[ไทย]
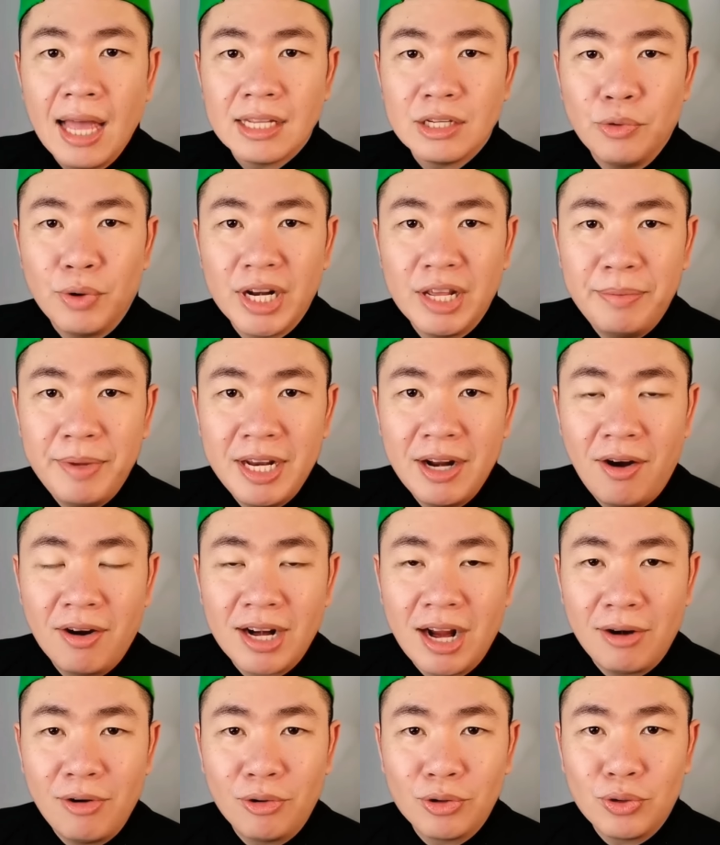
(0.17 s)
สวัสดีพี่น้อง
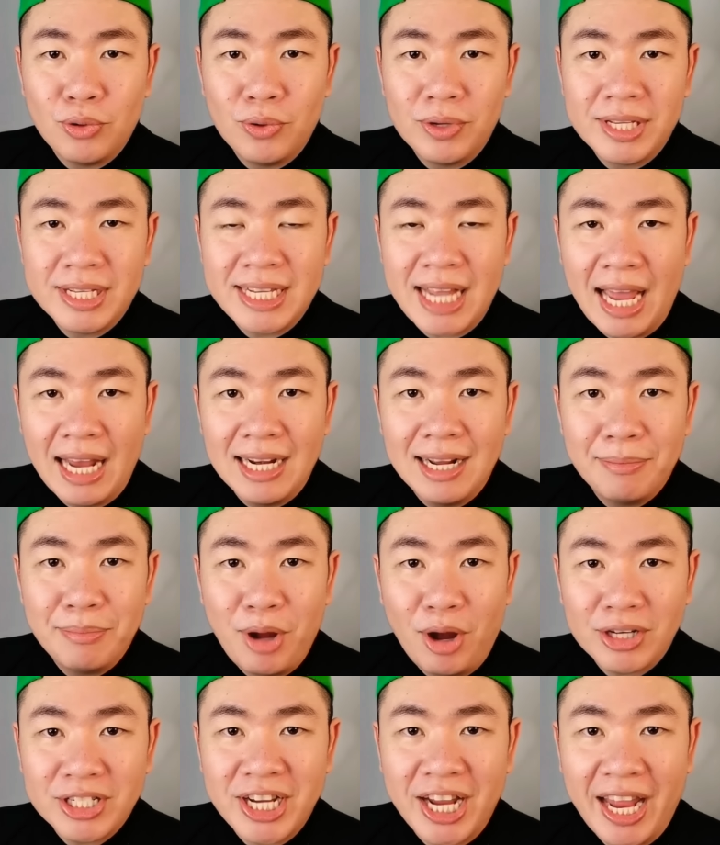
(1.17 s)
นักลงทุนสายเรือบ
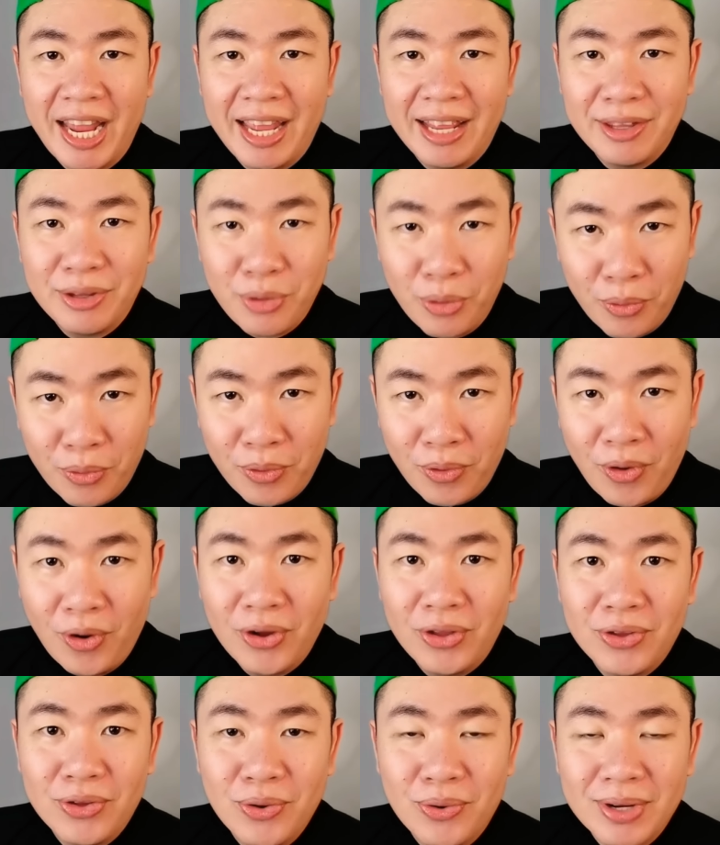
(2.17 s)
ล็อกเชน ทุกค
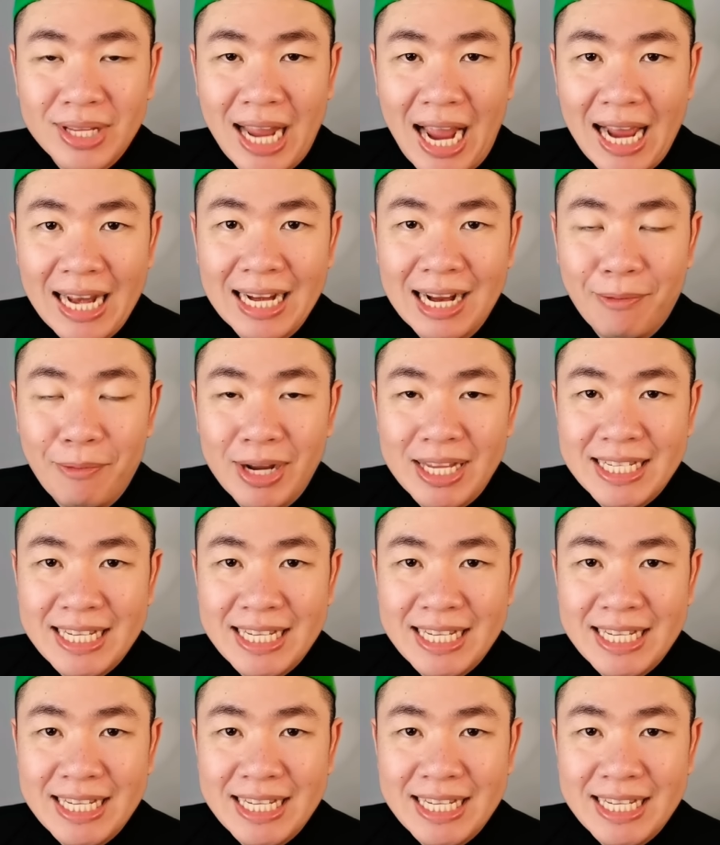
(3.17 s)
นทุกท่านกับวัน